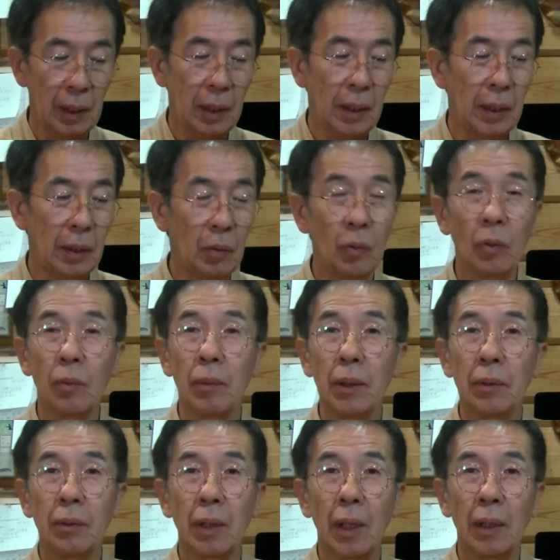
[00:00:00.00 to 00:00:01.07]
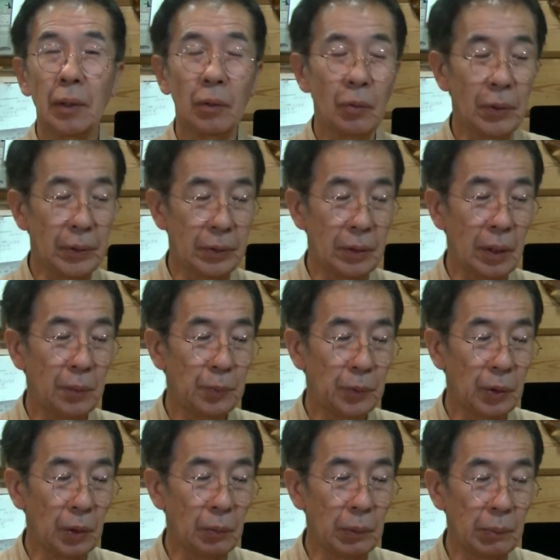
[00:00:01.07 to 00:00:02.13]
えこのメルカリのですね
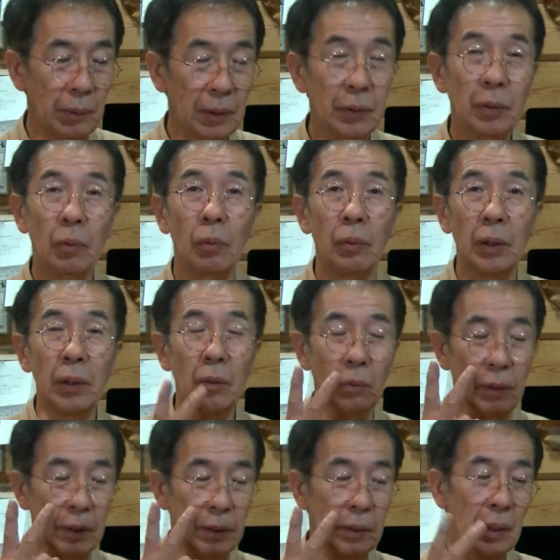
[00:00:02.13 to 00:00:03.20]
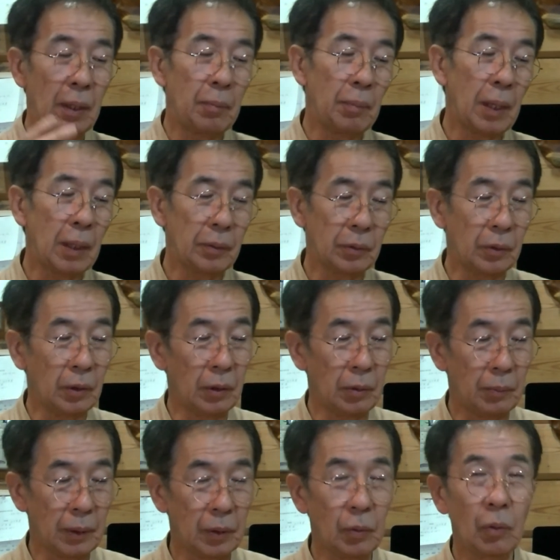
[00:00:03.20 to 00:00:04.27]
アプリを見ますと2のですねマークが出て
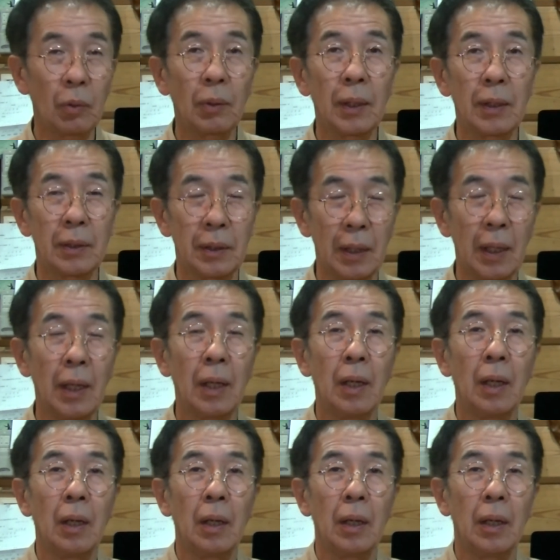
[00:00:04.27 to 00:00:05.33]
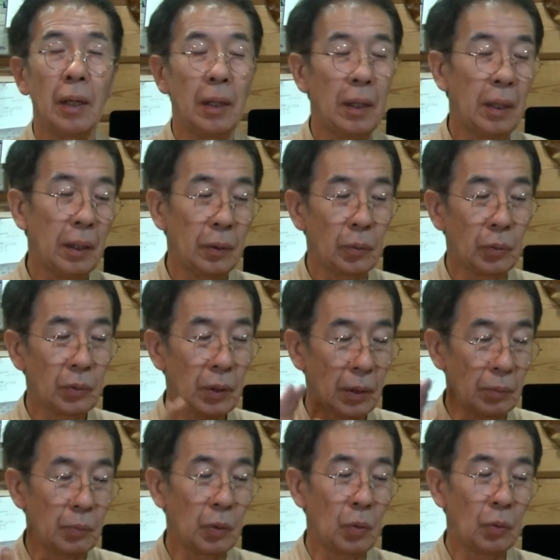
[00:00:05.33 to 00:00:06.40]
ますこれはですねえーと、おそら
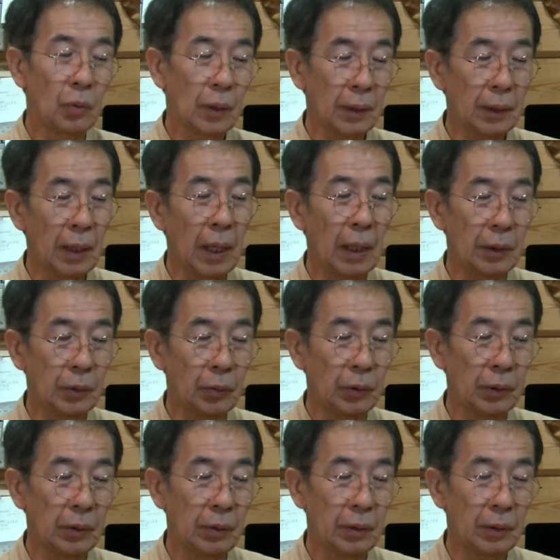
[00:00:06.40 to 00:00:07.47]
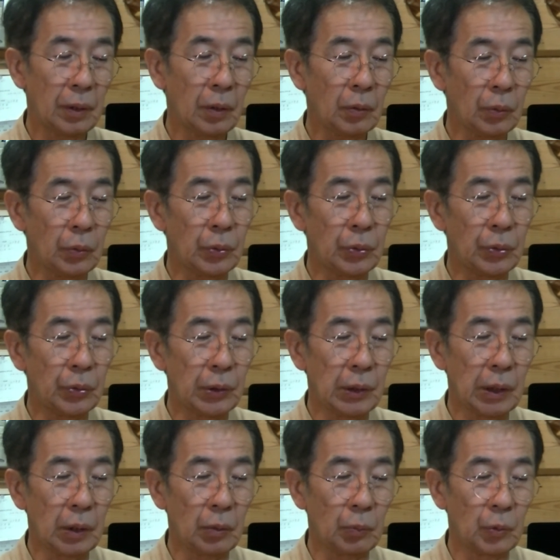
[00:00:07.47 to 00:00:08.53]
く向こうの方が発送してくれたという通知
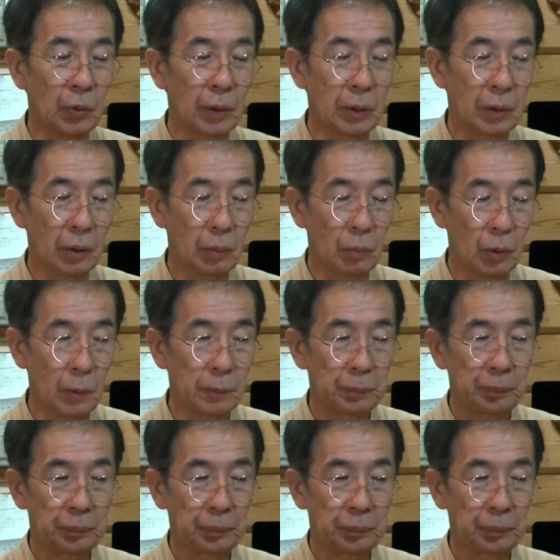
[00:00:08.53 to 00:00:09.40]
だと思うんですけども